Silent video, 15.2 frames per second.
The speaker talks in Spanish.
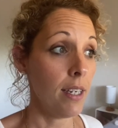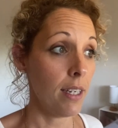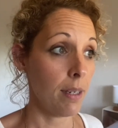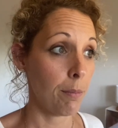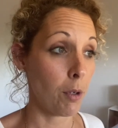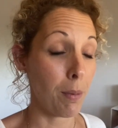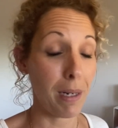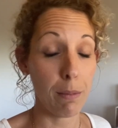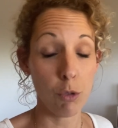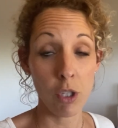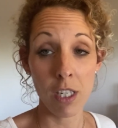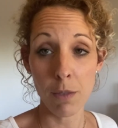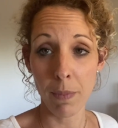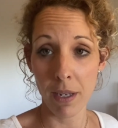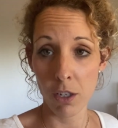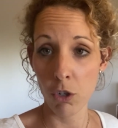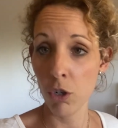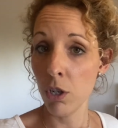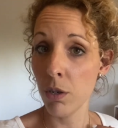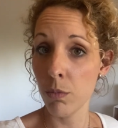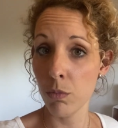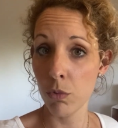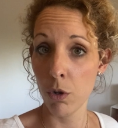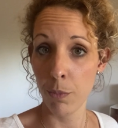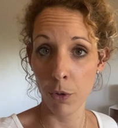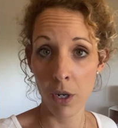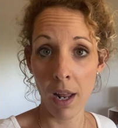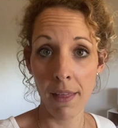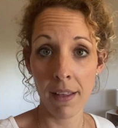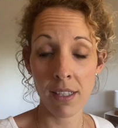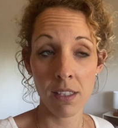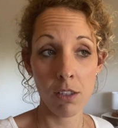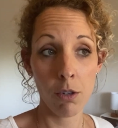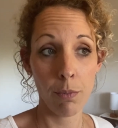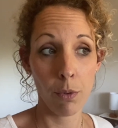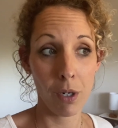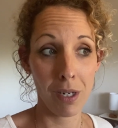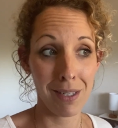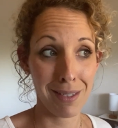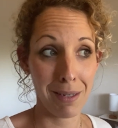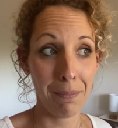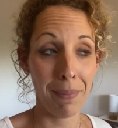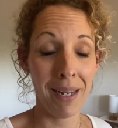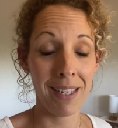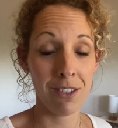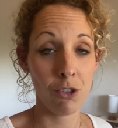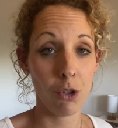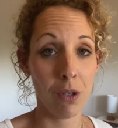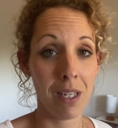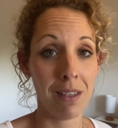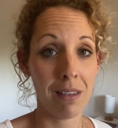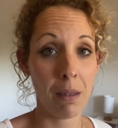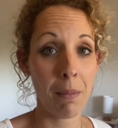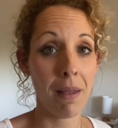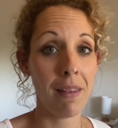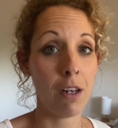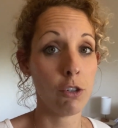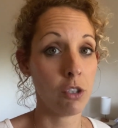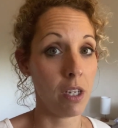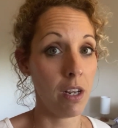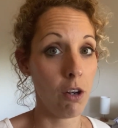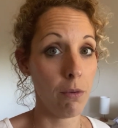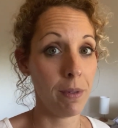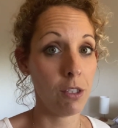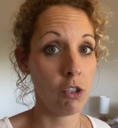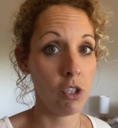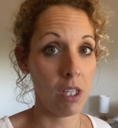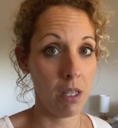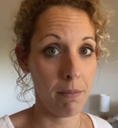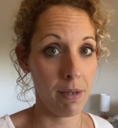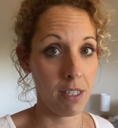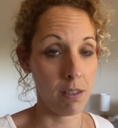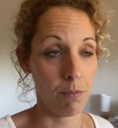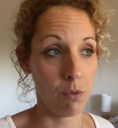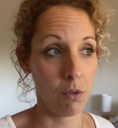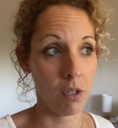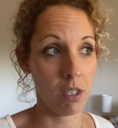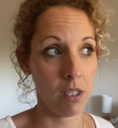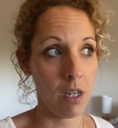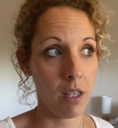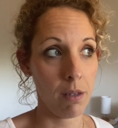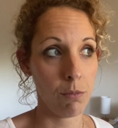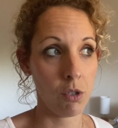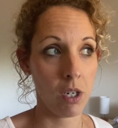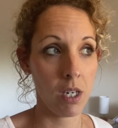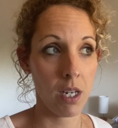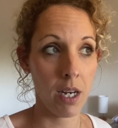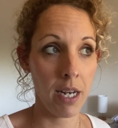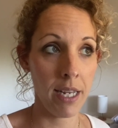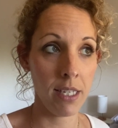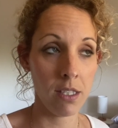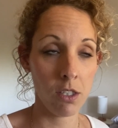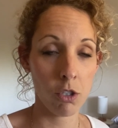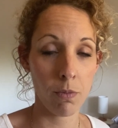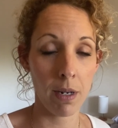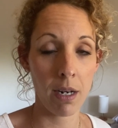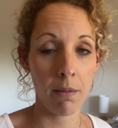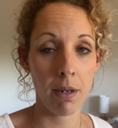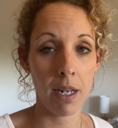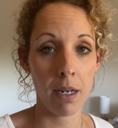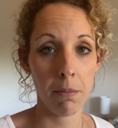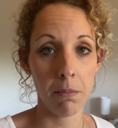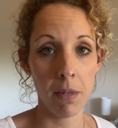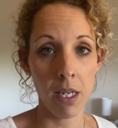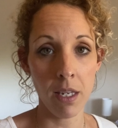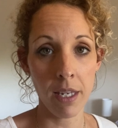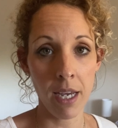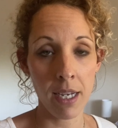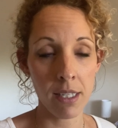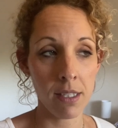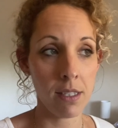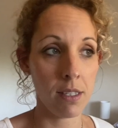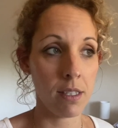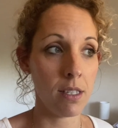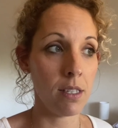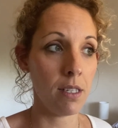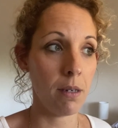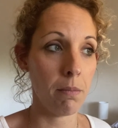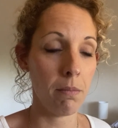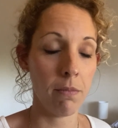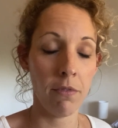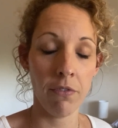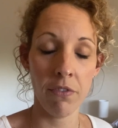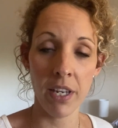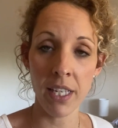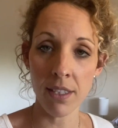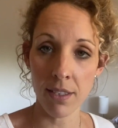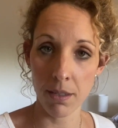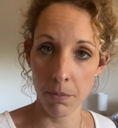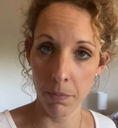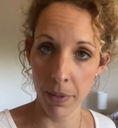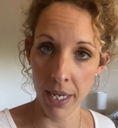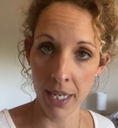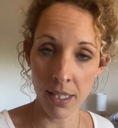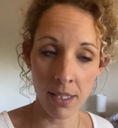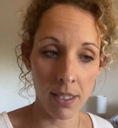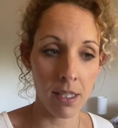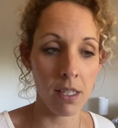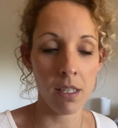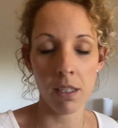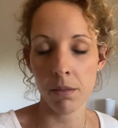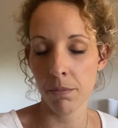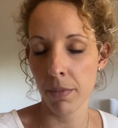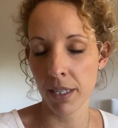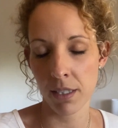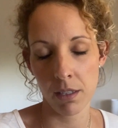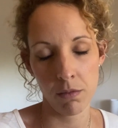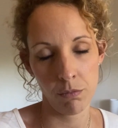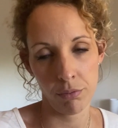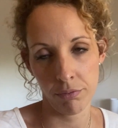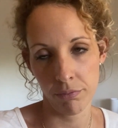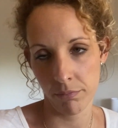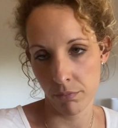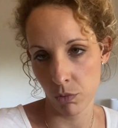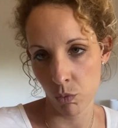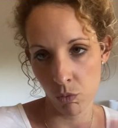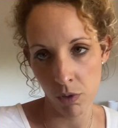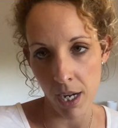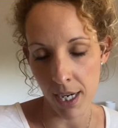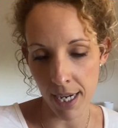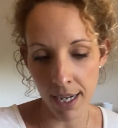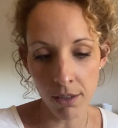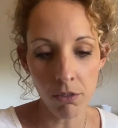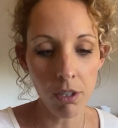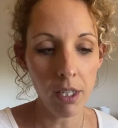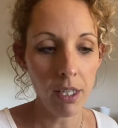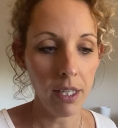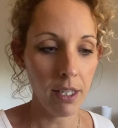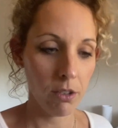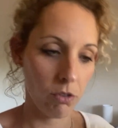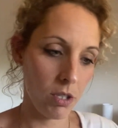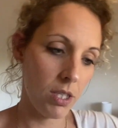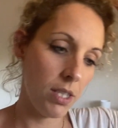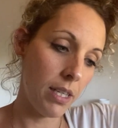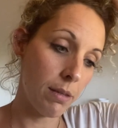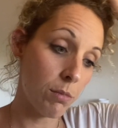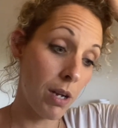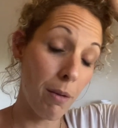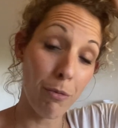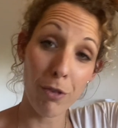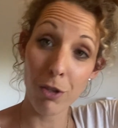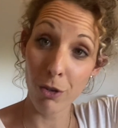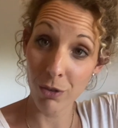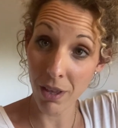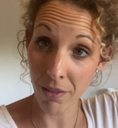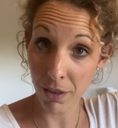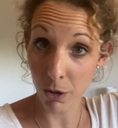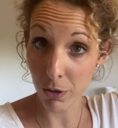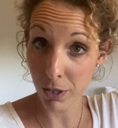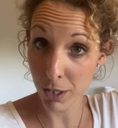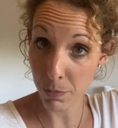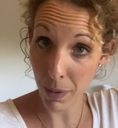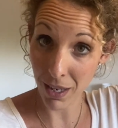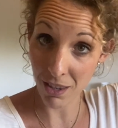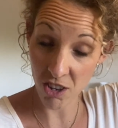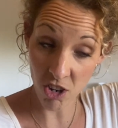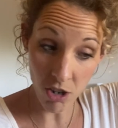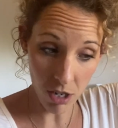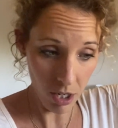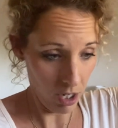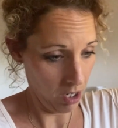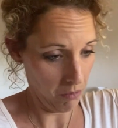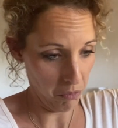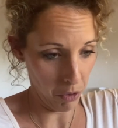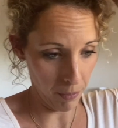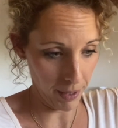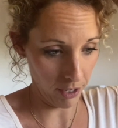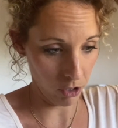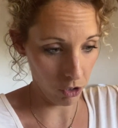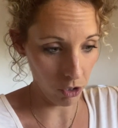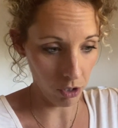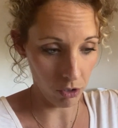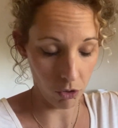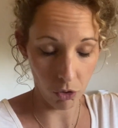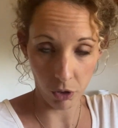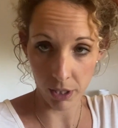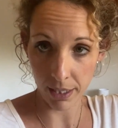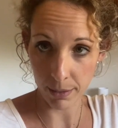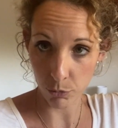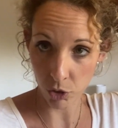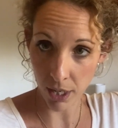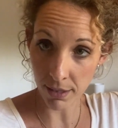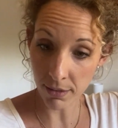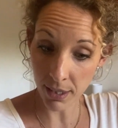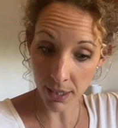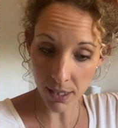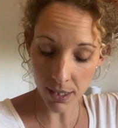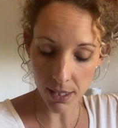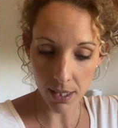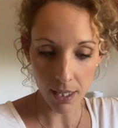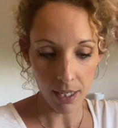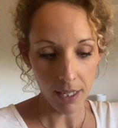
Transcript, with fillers: Probaremos en español no por nada, sino por el simple hecho del tema de los kilómetros y demás, porque si lo hacemos en inglés nos van a hablar en millas y en fits, en pies y va a ser un cacao. Entonces, si tenemos la opción de hacerlo en español, pues mejor, no lo quitamos antes.